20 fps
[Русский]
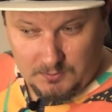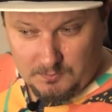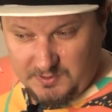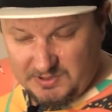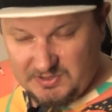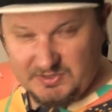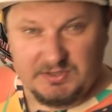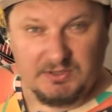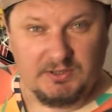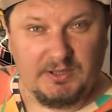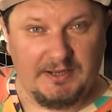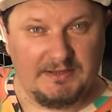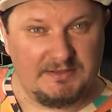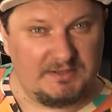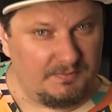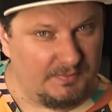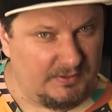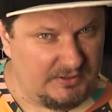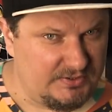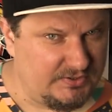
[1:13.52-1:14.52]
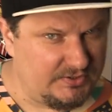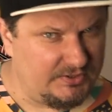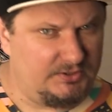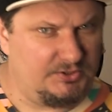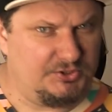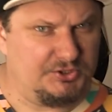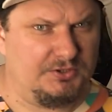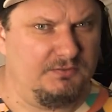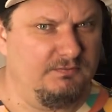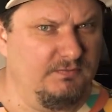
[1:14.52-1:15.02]
присылайте по
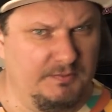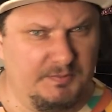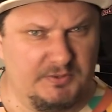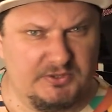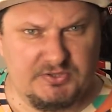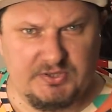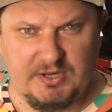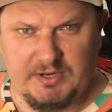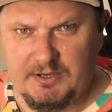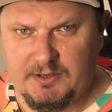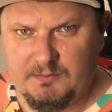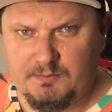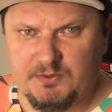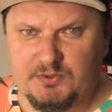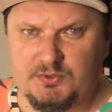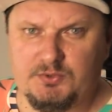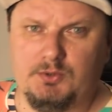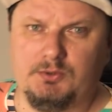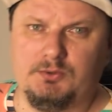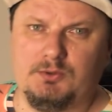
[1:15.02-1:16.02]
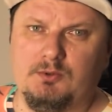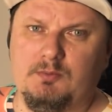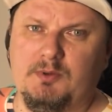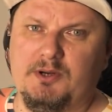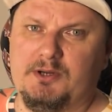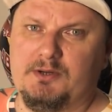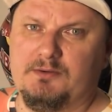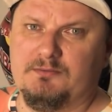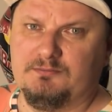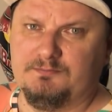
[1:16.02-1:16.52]
ссылочкам в описании 500
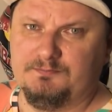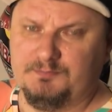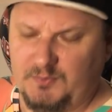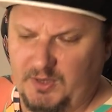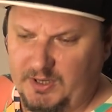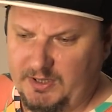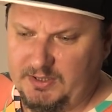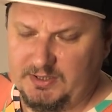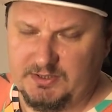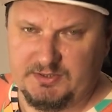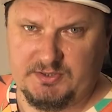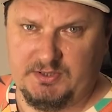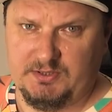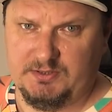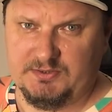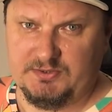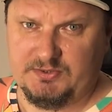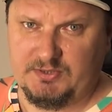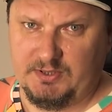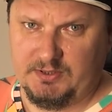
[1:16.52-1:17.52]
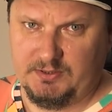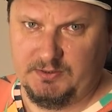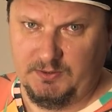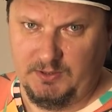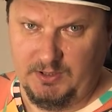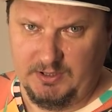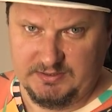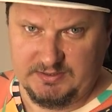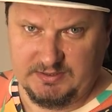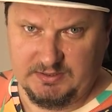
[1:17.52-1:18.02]
рубликов. А если
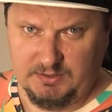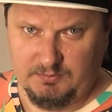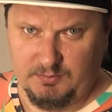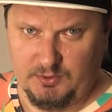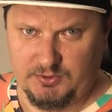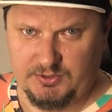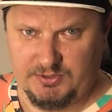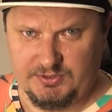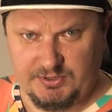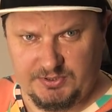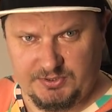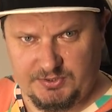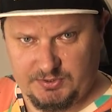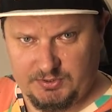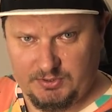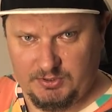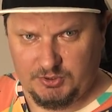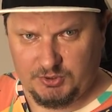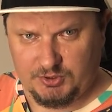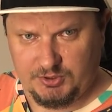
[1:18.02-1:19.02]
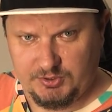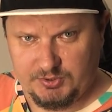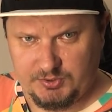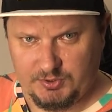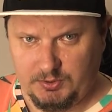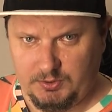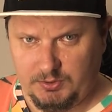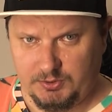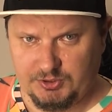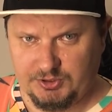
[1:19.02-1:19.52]
согласны будете с ниже
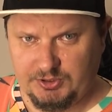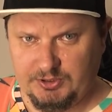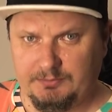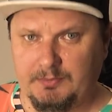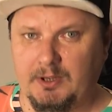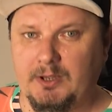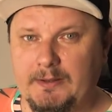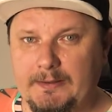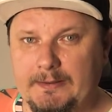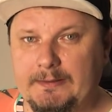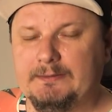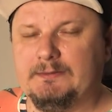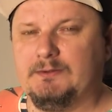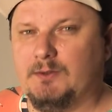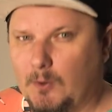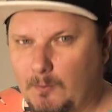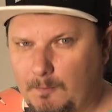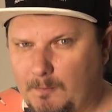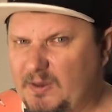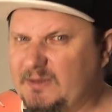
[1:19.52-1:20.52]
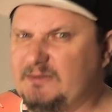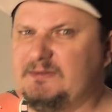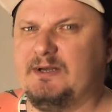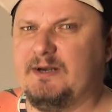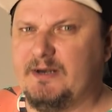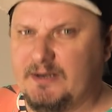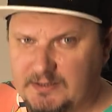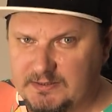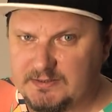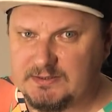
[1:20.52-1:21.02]
изложенным, то по
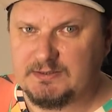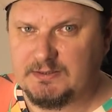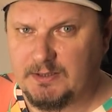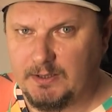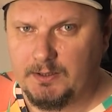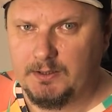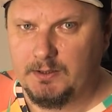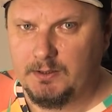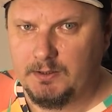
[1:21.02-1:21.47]
300.